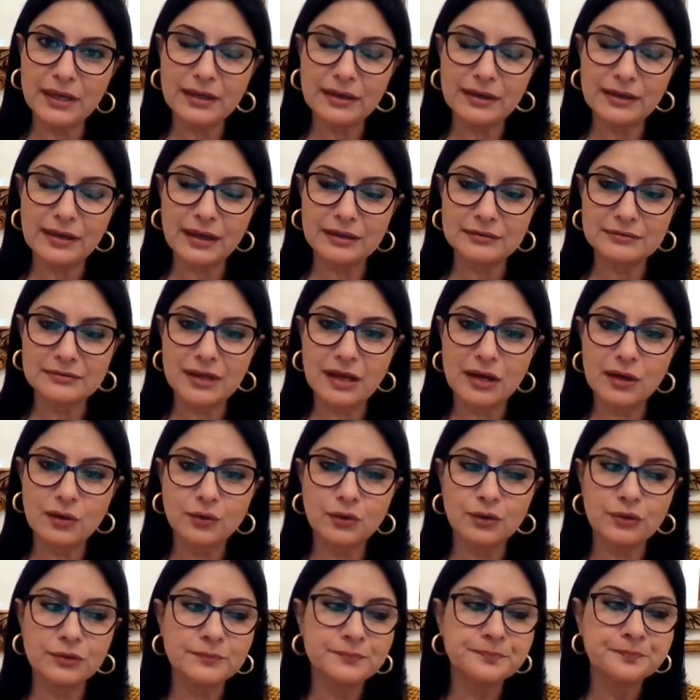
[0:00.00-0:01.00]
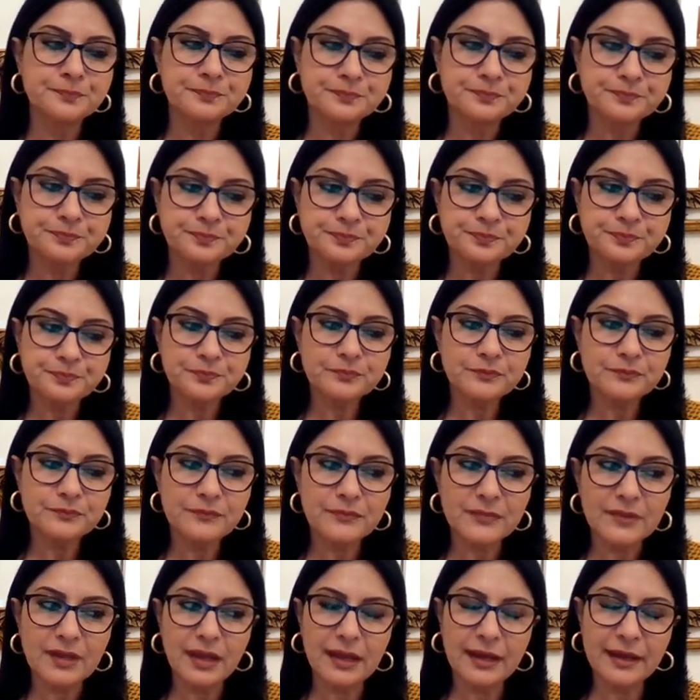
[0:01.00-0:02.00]
اللي قضاهم
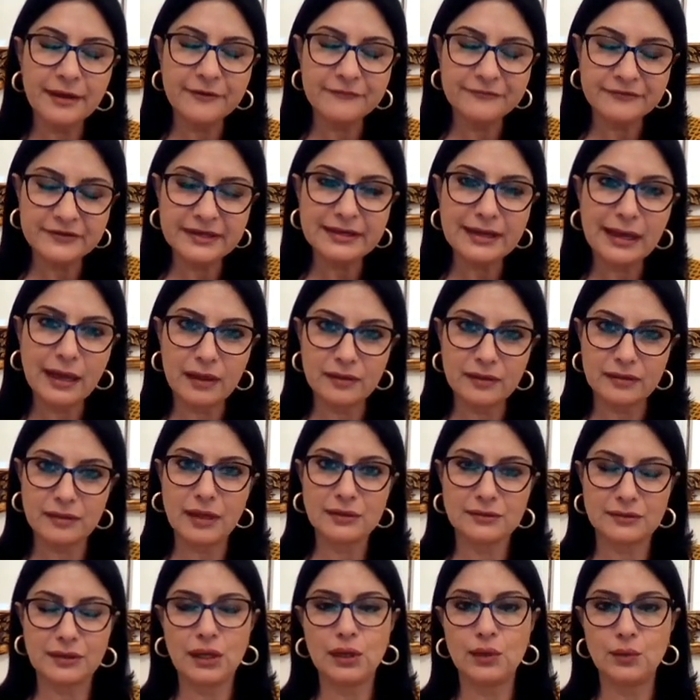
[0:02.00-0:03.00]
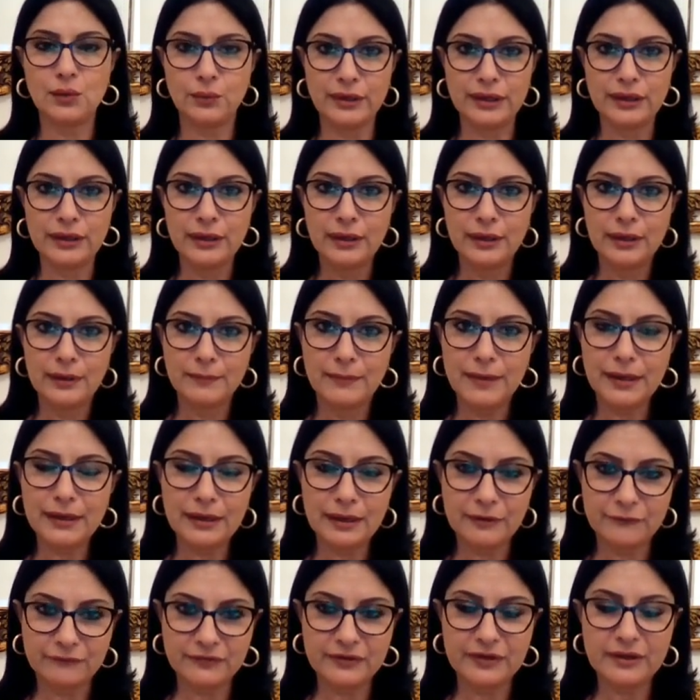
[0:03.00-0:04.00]
آه، في لحظات حلوة
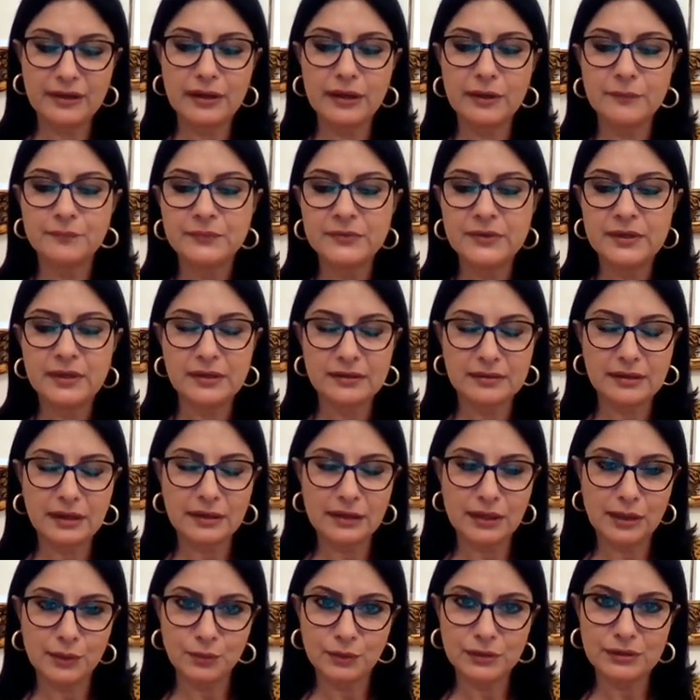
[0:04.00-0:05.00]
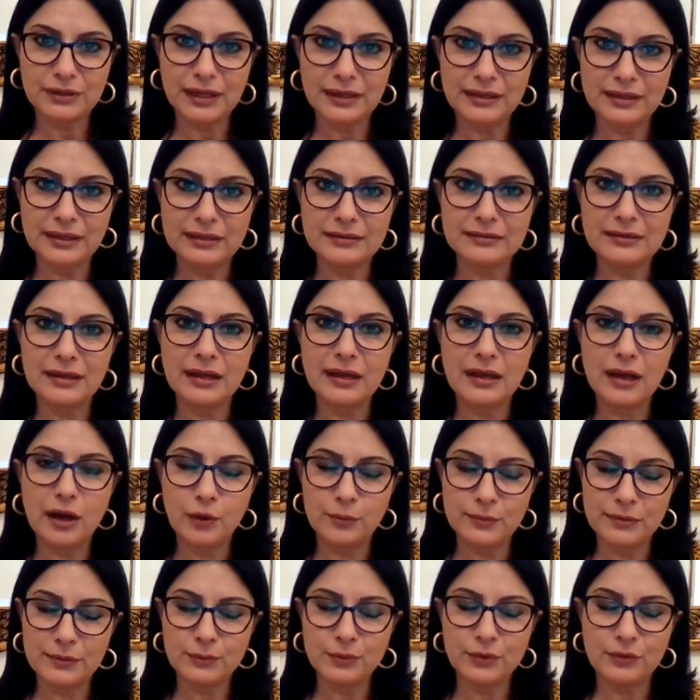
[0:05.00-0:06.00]
مرق فيها اثنين وثلاثة أو
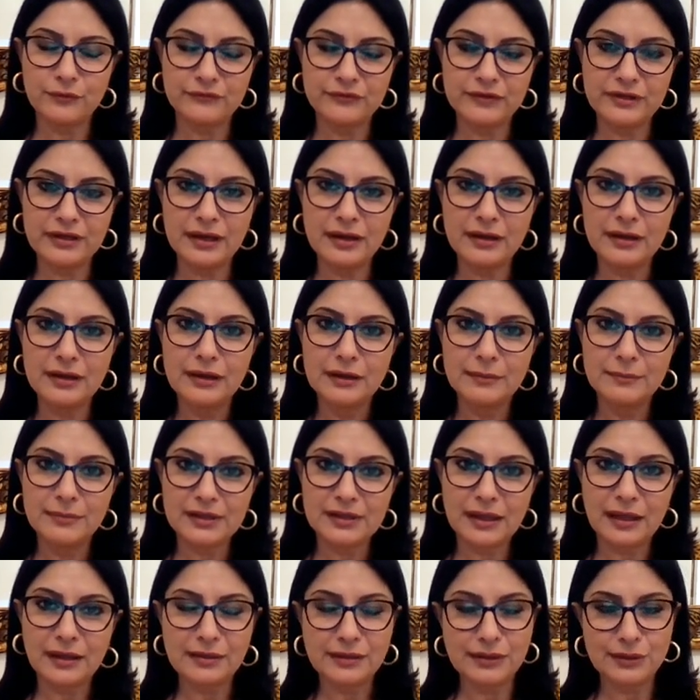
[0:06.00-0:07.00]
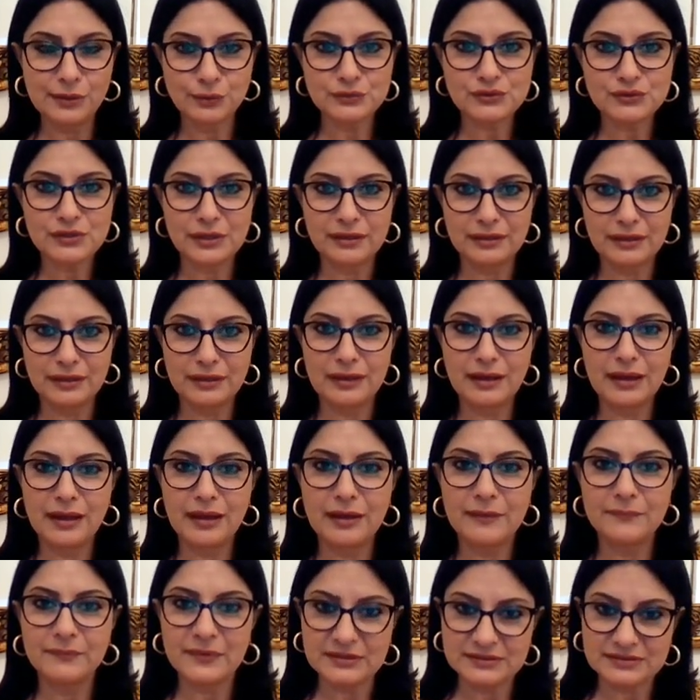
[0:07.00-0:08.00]
بيمرق فيها بتخليه يوصل
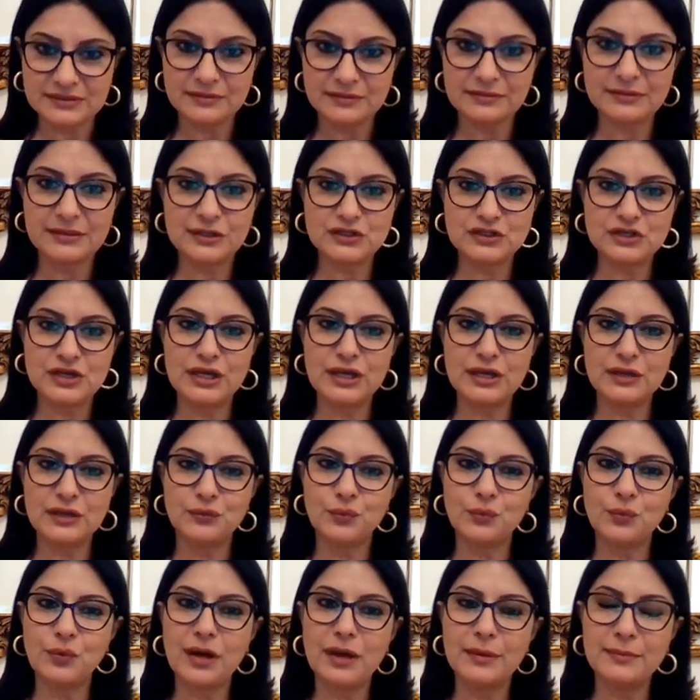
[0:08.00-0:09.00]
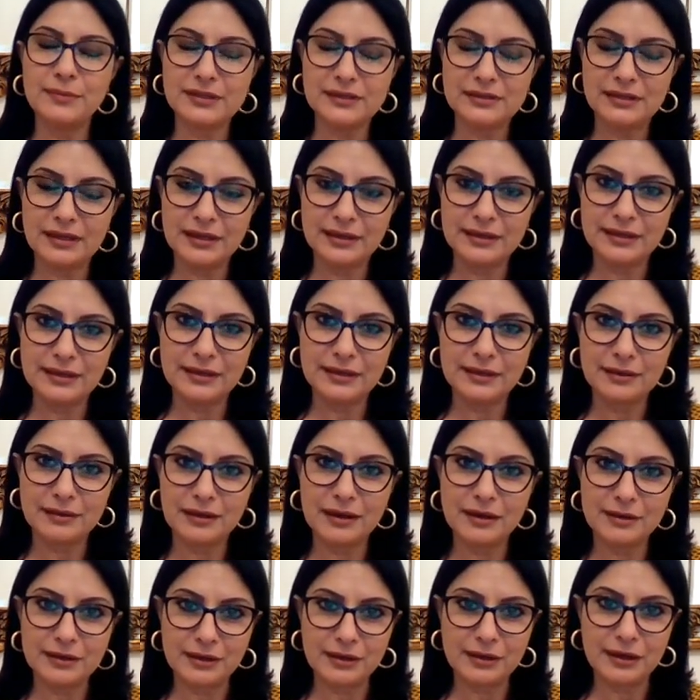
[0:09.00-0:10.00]
إلى استنتاجات وبالتالي
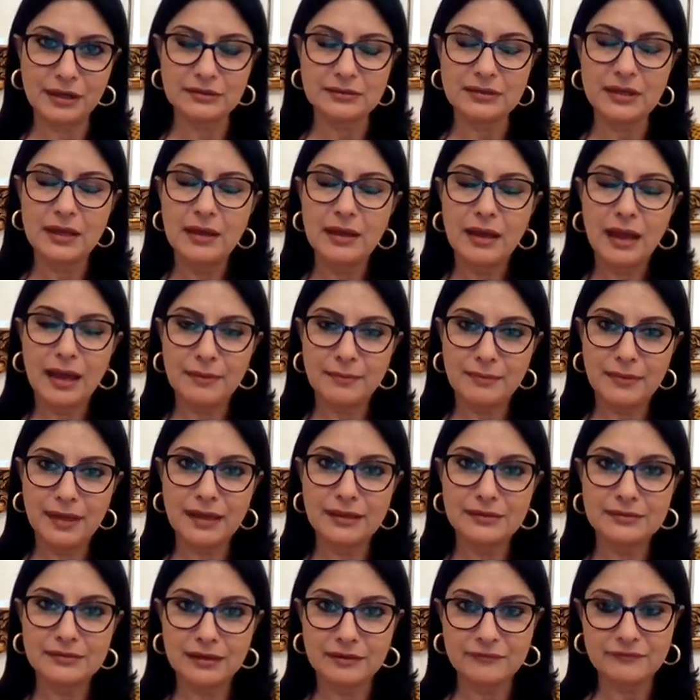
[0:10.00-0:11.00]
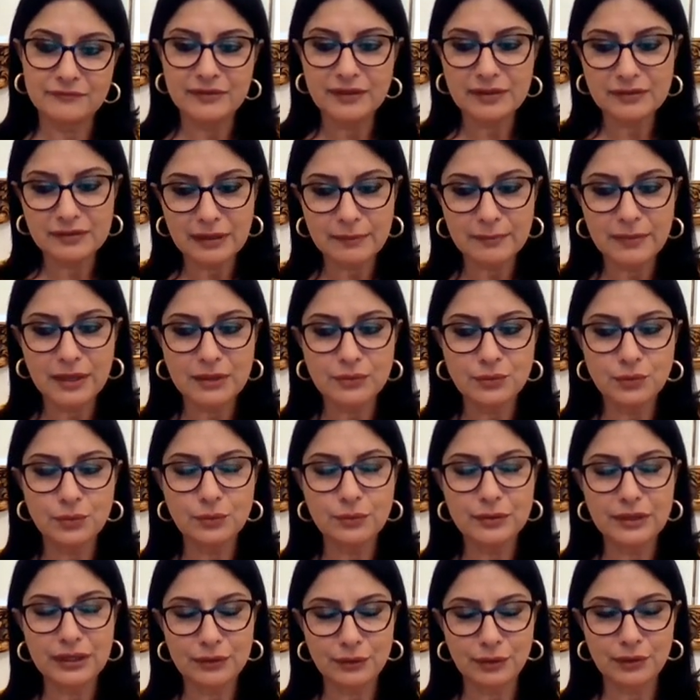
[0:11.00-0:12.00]
قرارات أما التنفيذ طبعا
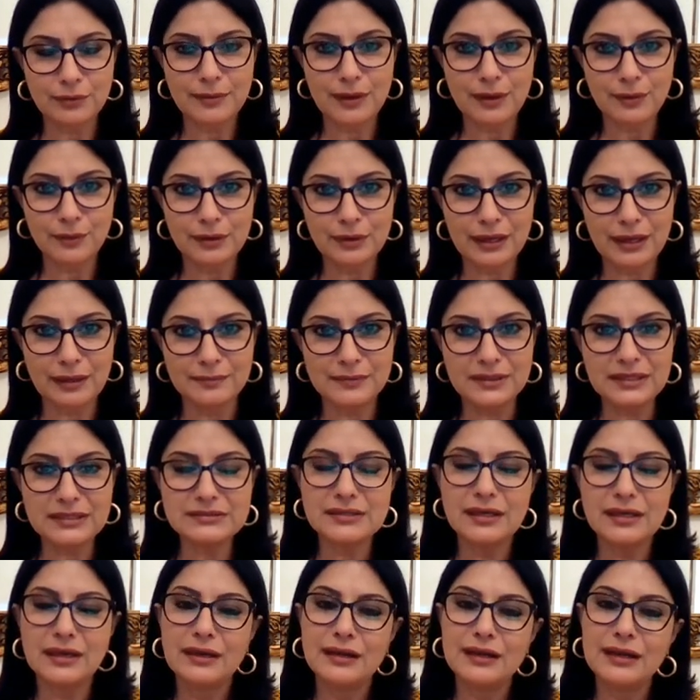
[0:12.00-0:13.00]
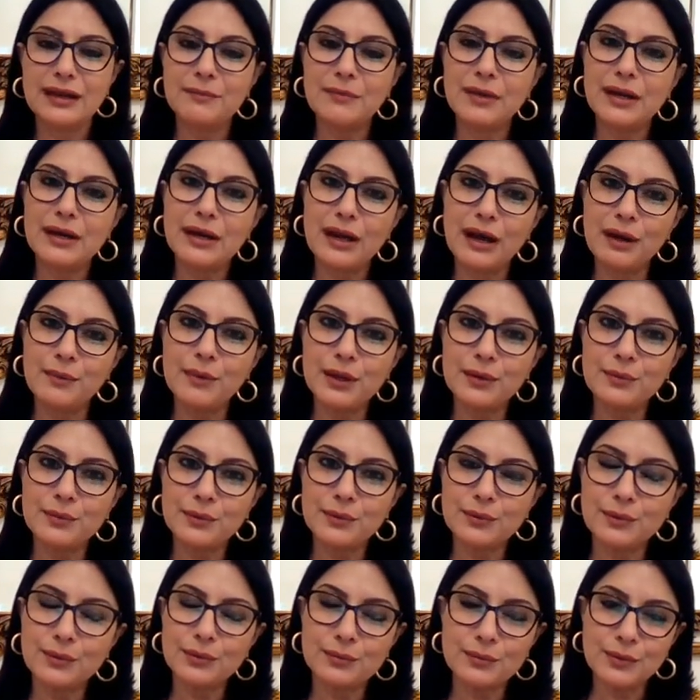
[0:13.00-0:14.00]
هو الأربعاء والخميس لما القمر
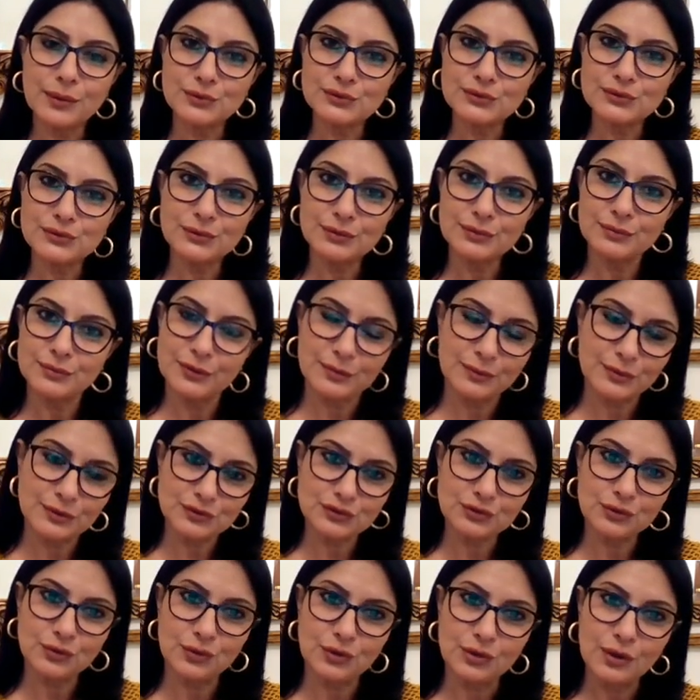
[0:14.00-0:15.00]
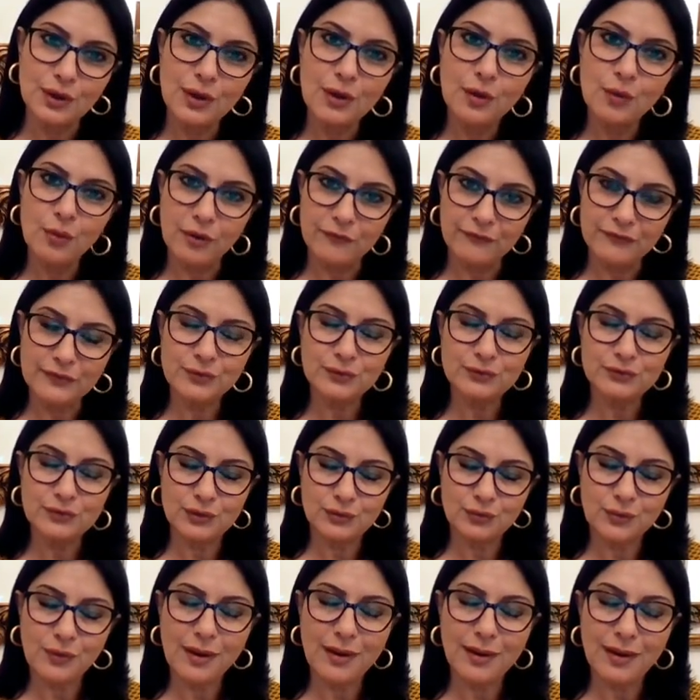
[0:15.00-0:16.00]
بيكون موجود ببرجكم وفيكم
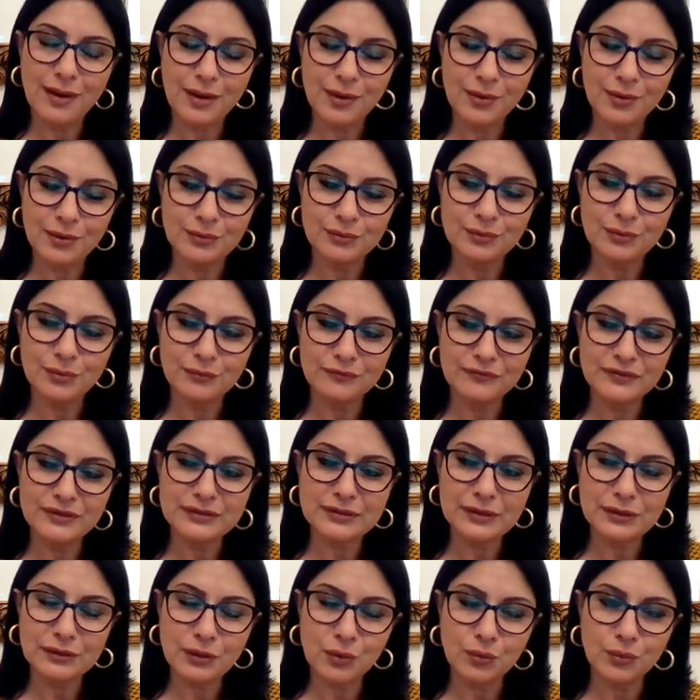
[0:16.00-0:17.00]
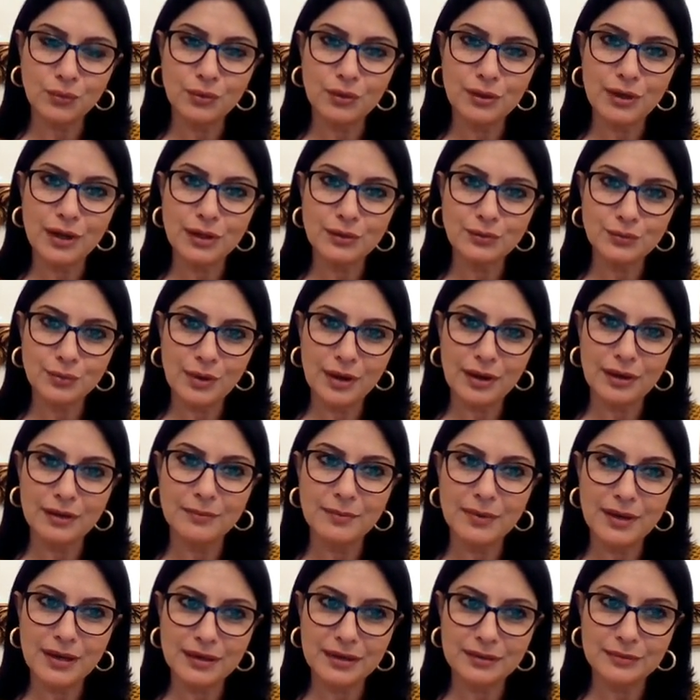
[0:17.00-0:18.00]
تتوقعوا أنه في تطورات
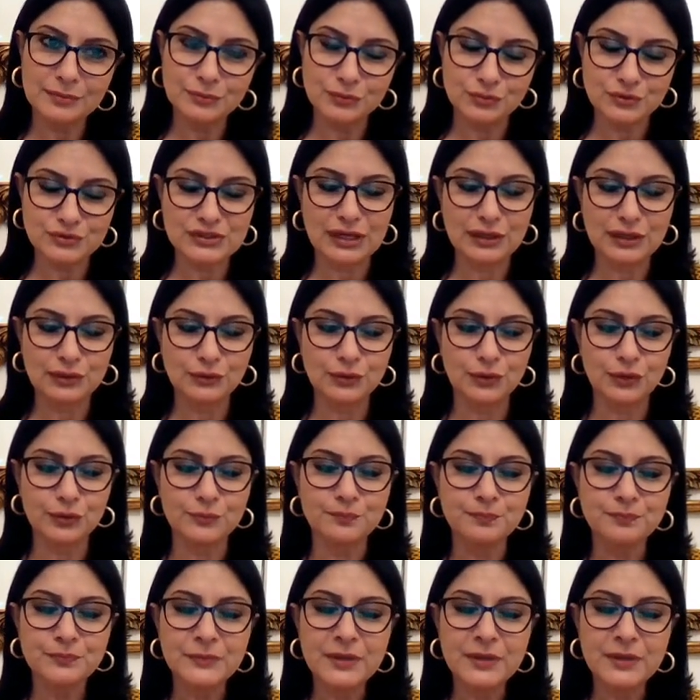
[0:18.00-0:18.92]
وأخبار توصلكم